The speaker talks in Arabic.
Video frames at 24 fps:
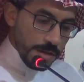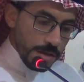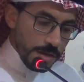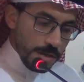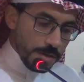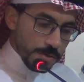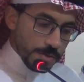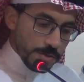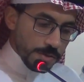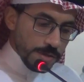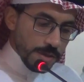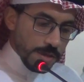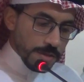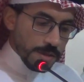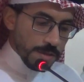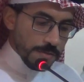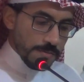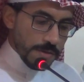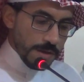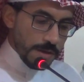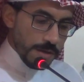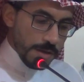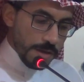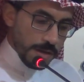الأستاذ
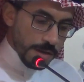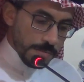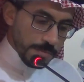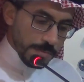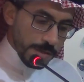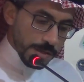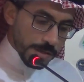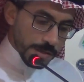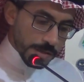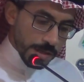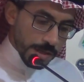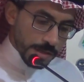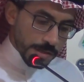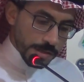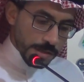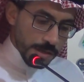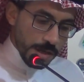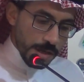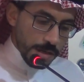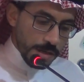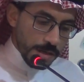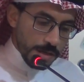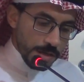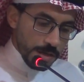الفنان ميرزا
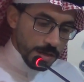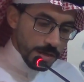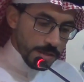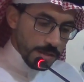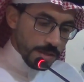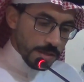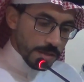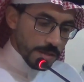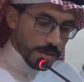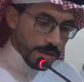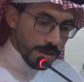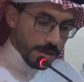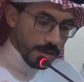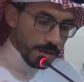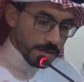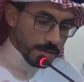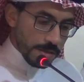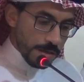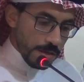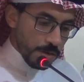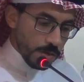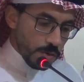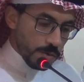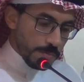الصالح الذي
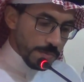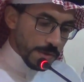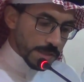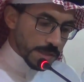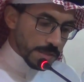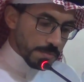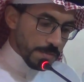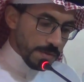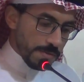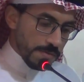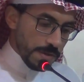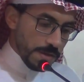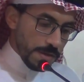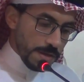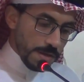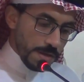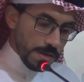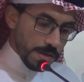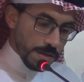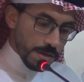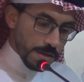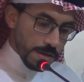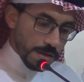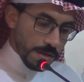كانت له بصمة
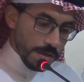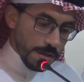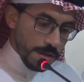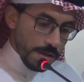فنية